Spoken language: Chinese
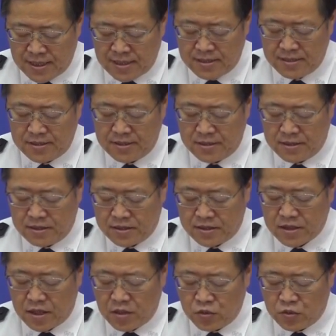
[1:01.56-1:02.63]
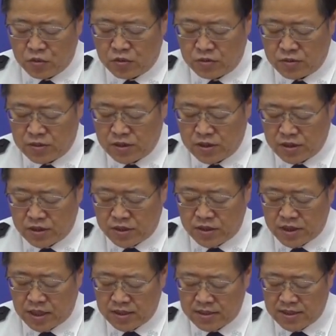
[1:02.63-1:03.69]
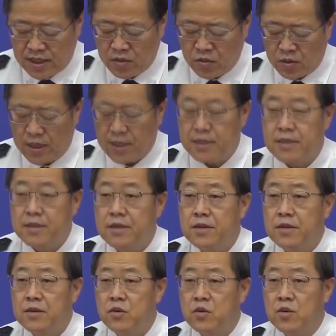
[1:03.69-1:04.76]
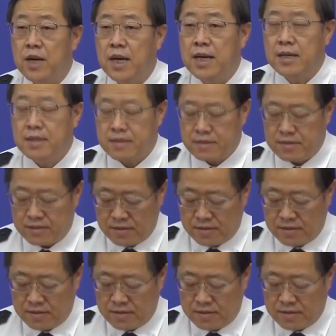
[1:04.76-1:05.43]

健、商务、市场监管、公安、